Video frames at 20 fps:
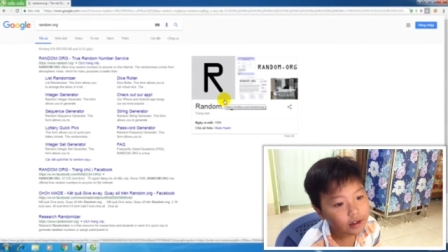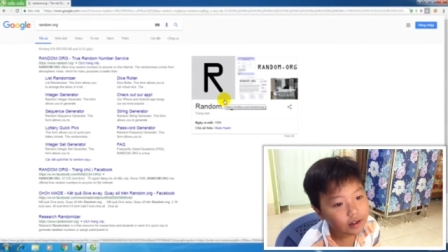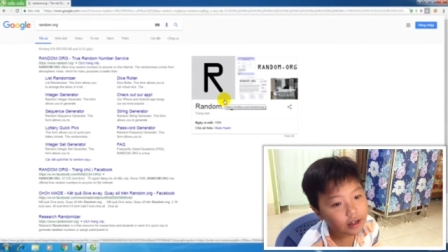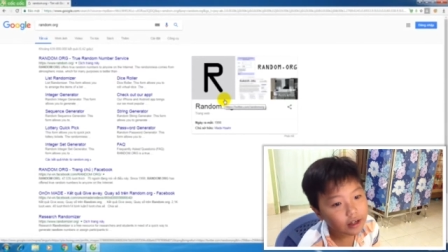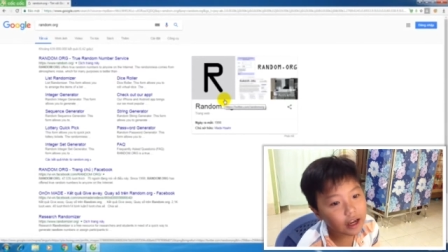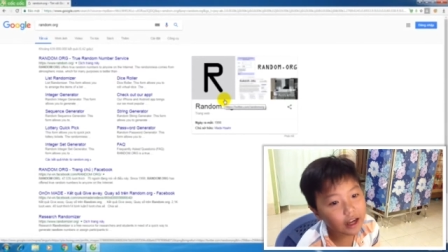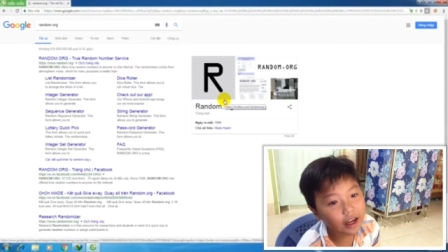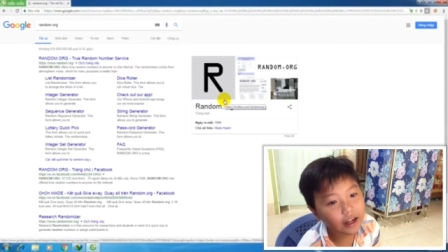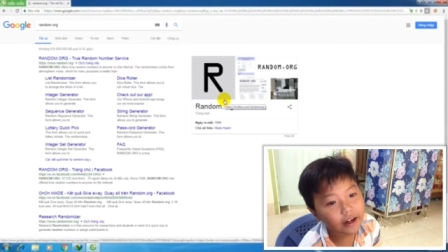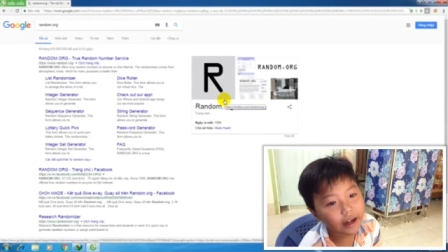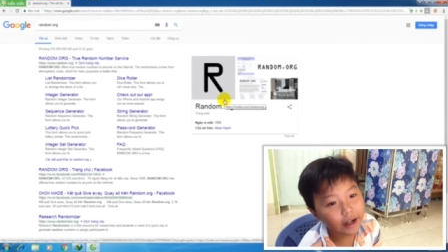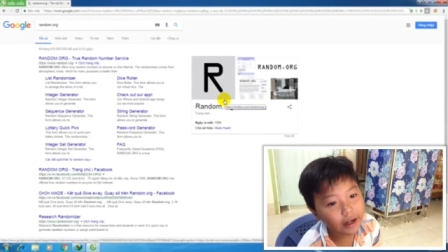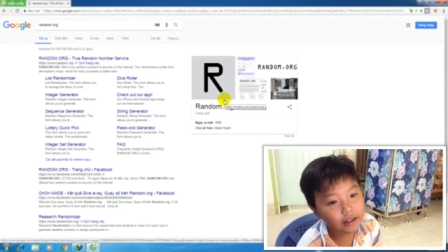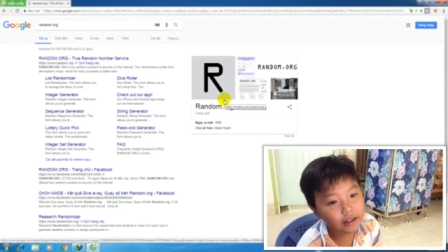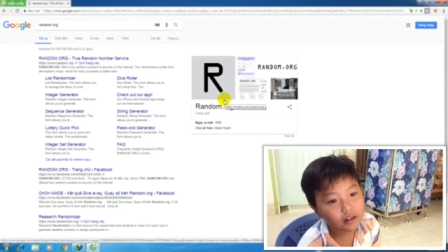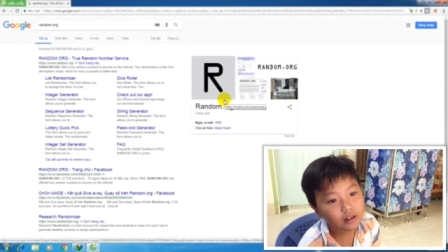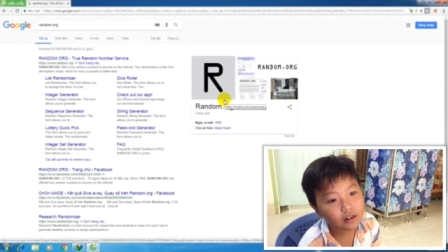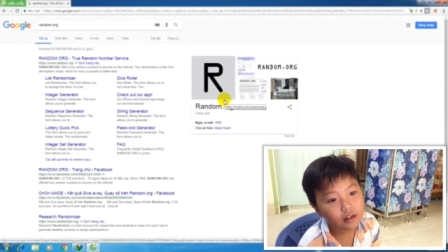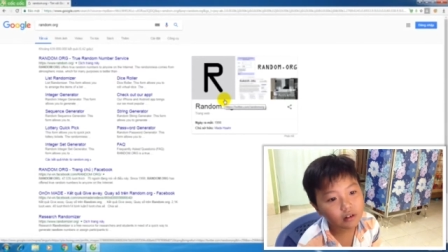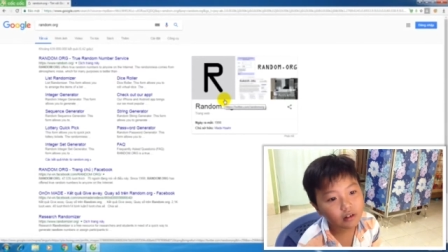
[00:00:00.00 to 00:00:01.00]
đây là
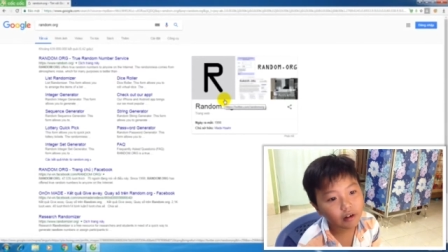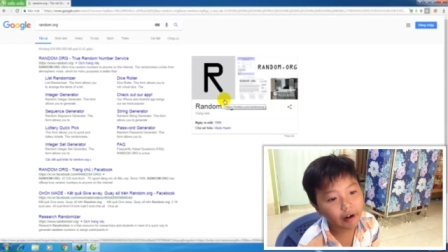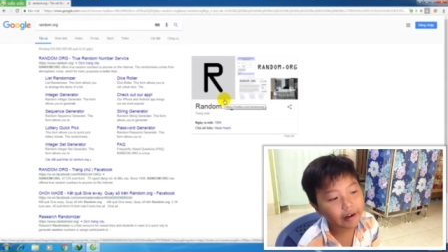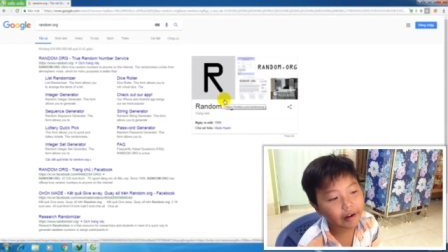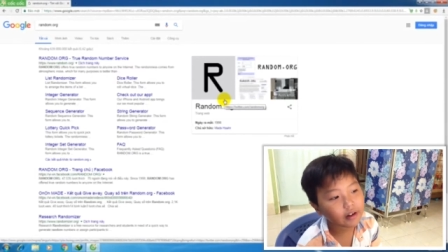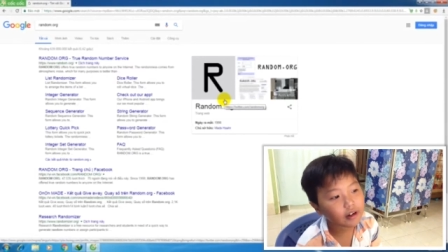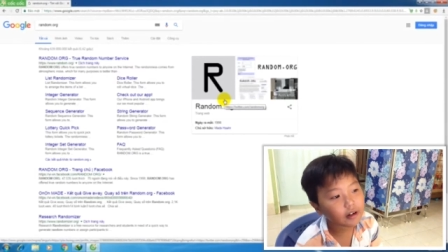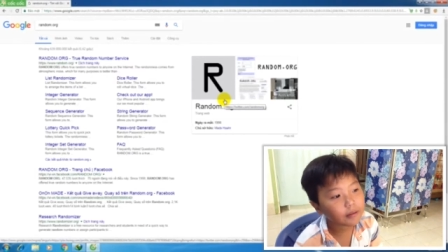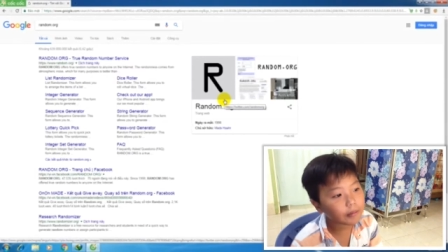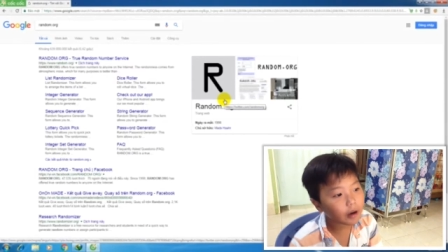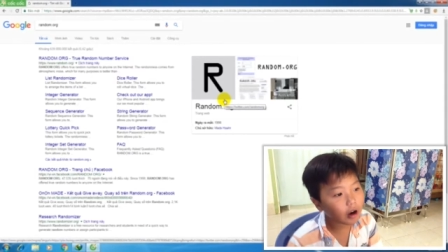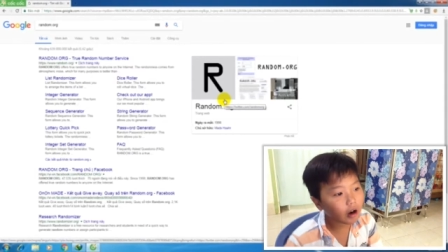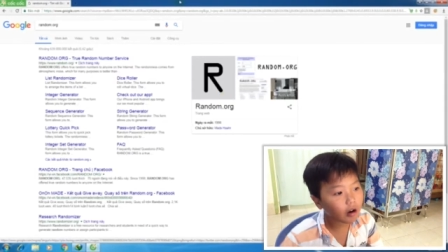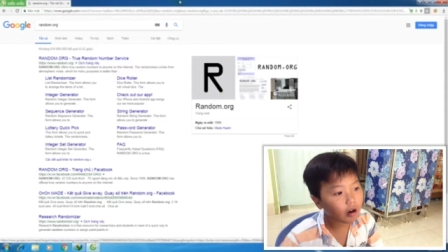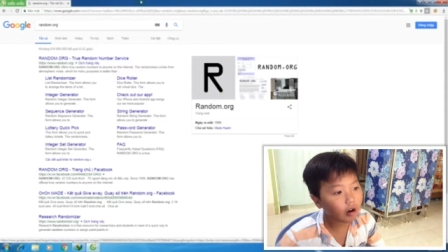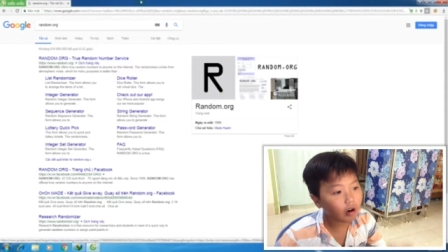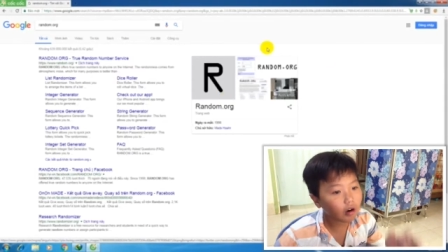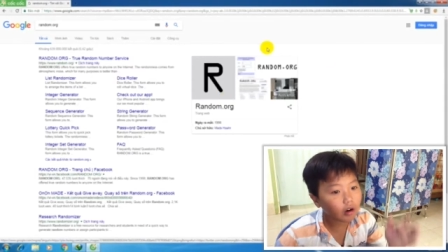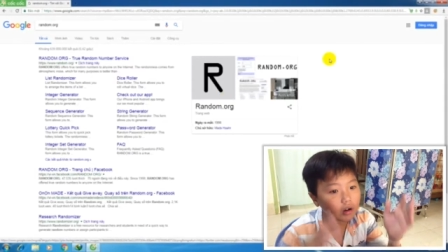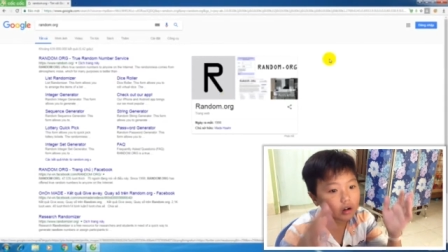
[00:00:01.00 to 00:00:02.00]
random
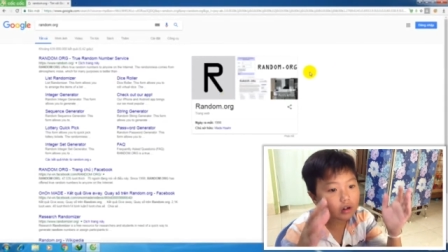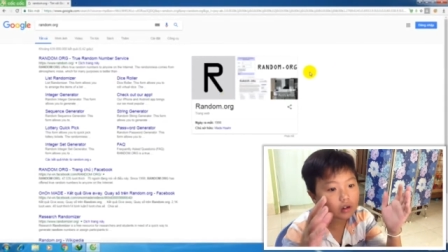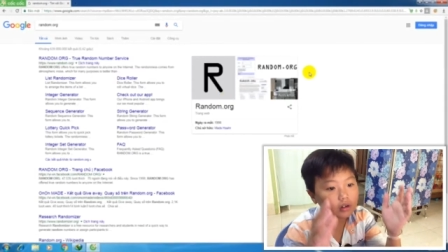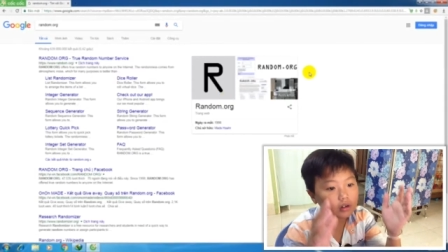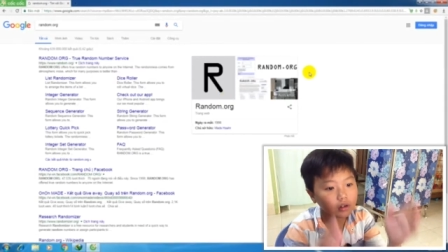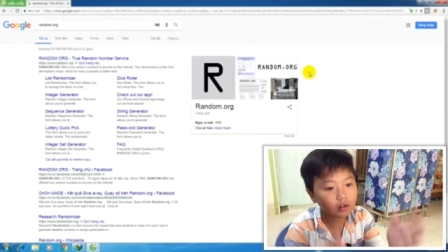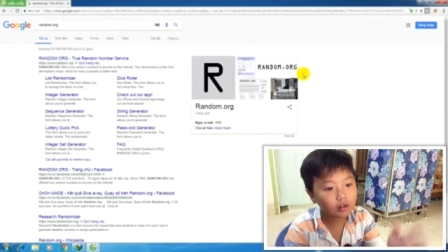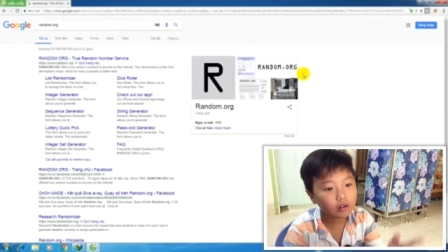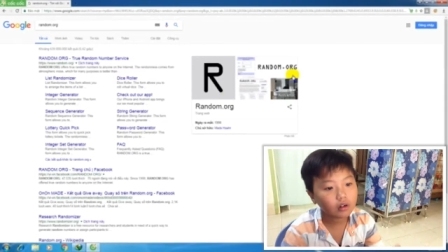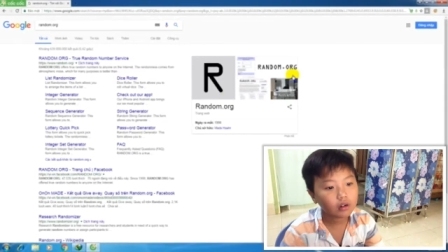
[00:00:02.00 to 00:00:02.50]
org